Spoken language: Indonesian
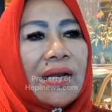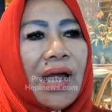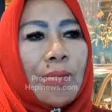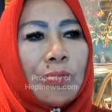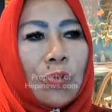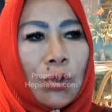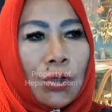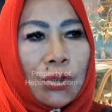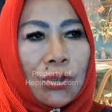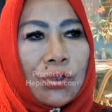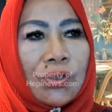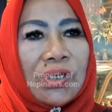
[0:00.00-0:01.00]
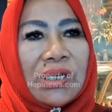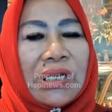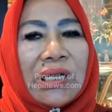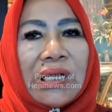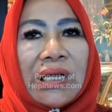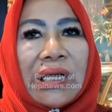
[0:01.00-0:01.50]
Namun
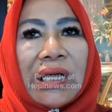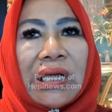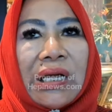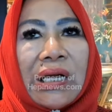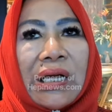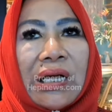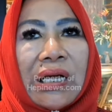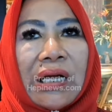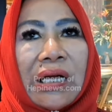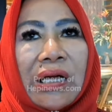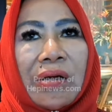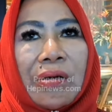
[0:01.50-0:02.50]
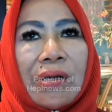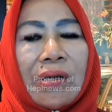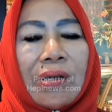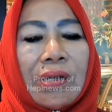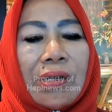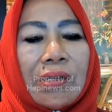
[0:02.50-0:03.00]
uh,
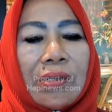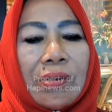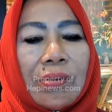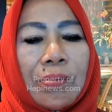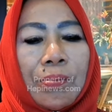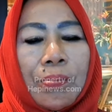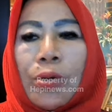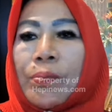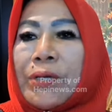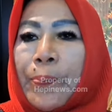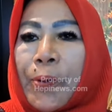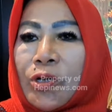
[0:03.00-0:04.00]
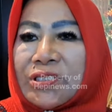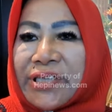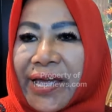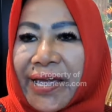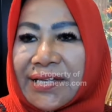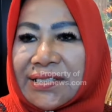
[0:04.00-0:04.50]
belum
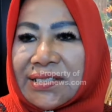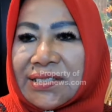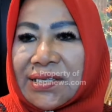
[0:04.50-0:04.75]
diproses.